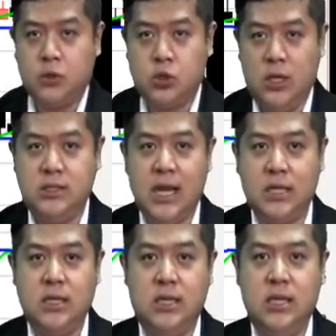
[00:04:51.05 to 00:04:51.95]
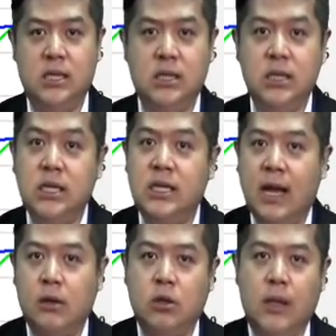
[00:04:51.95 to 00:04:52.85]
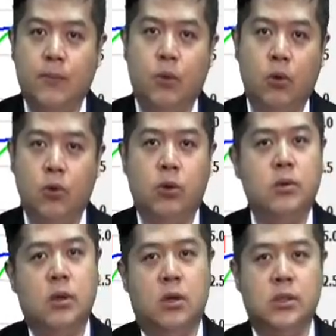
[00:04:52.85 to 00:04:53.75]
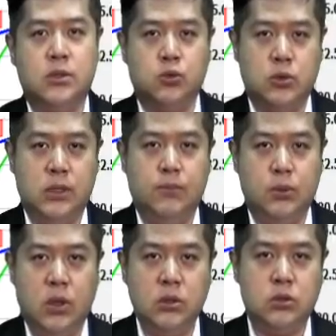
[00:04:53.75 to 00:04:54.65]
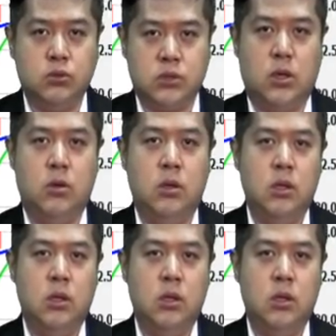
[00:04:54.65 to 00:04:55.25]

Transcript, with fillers: 追价的力力量有点薄弱，哦，那主力不愿意出手。